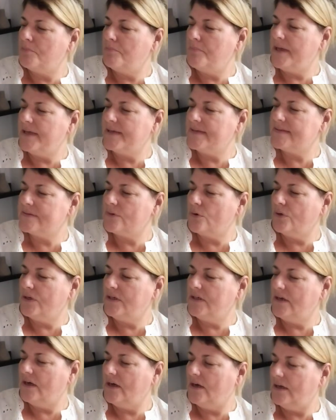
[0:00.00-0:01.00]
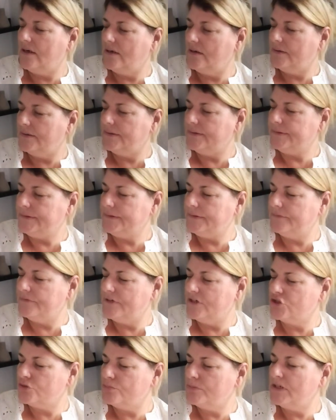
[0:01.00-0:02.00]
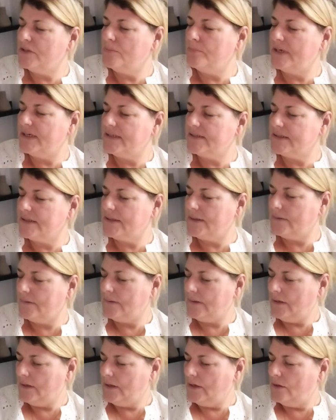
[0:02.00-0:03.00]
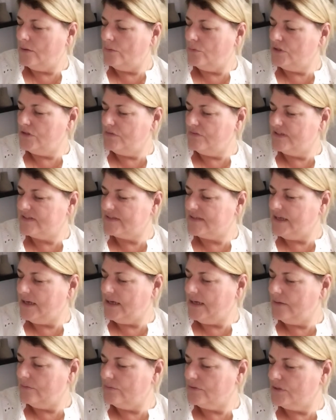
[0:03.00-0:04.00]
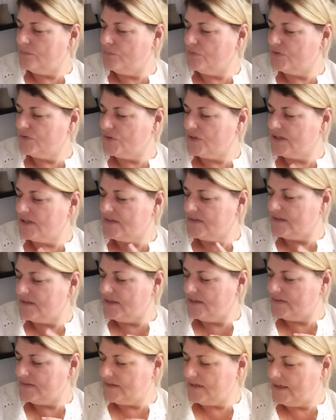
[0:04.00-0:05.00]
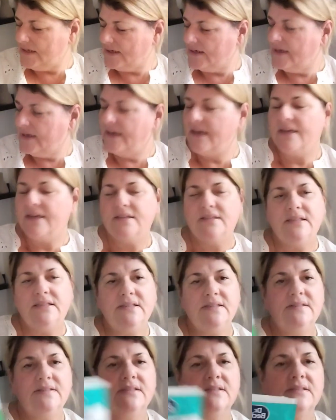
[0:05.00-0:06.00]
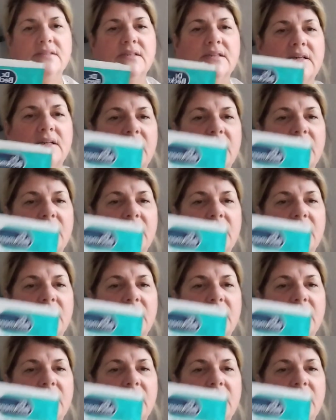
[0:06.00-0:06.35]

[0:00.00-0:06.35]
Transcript: Becks Original äh, Waschmittelblätter, universal. Und ich muss euch ganz ehrlich sagen, die sind